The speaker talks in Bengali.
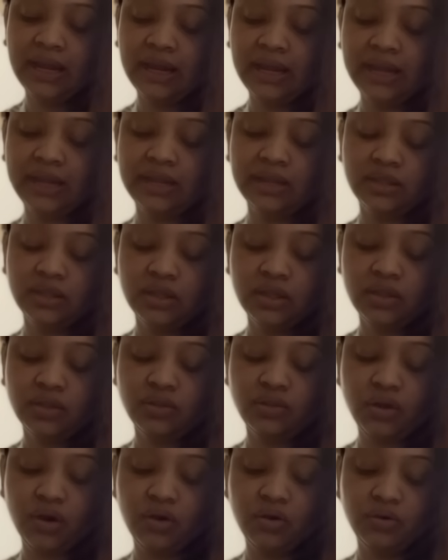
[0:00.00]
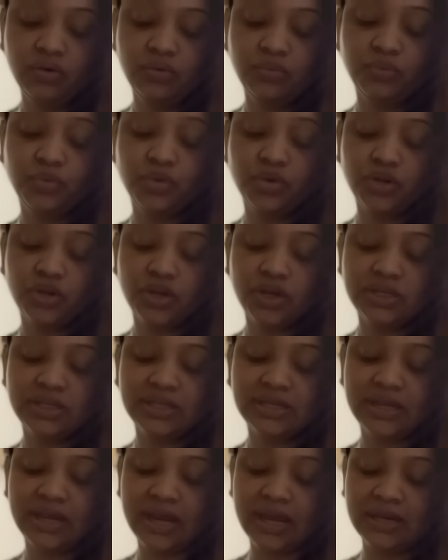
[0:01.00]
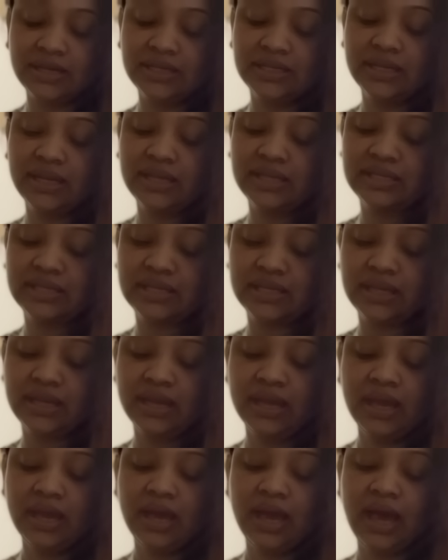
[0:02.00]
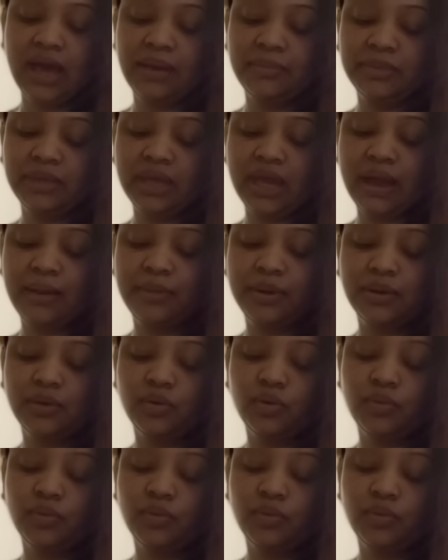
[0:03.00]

লাইক তখন মনে হয় যে না ঠিক আছে আমি আমার